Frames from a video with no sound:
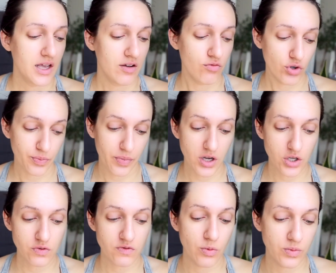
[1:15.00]
Вот,
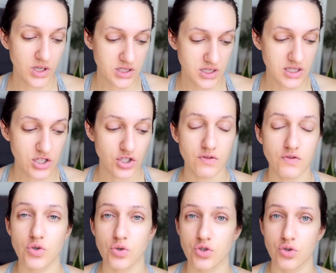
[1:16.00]
покажу вам, у меня здесь лежит
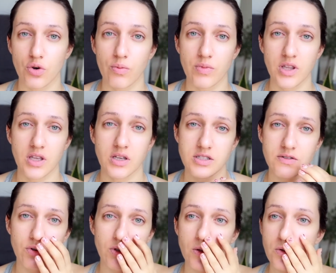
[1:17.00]
все, что мне
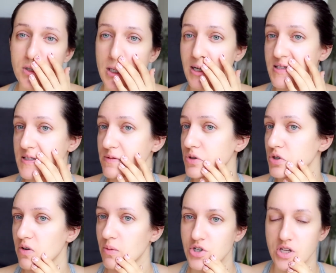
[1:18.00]
сегодня нужно. Я, кстати, вот
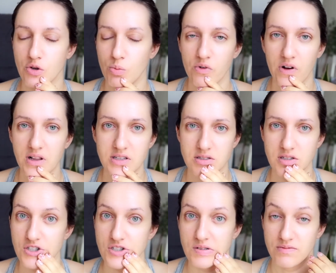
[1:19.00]
еще вообще не умывалась,
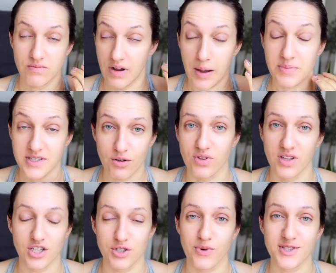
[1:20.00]
даже абсолютно,
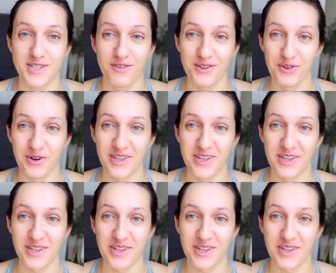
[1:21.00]
даже просто водой.